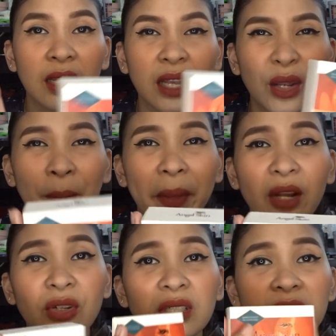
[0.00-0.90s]

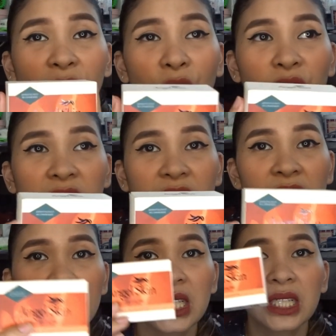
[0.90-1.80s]
kinumpare ko siya sa Koji
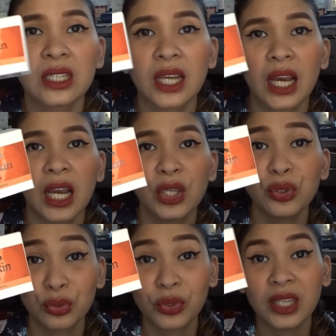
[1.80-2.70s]
na
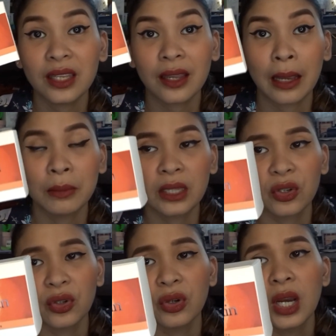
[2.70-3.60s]
yun usually ginagamit
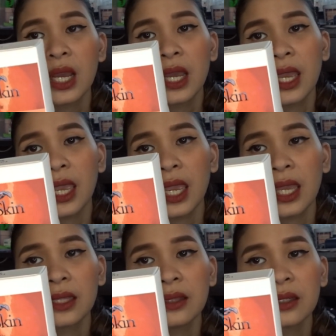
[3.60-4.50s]
ko.
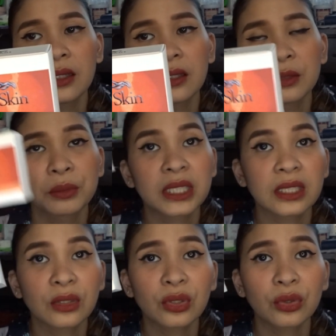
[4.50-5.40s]
And, mas
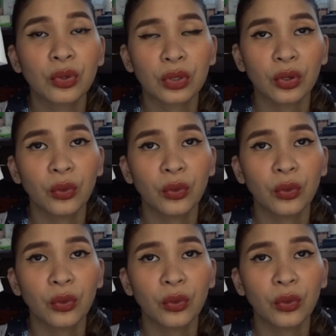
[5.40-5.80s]
gusto ko to.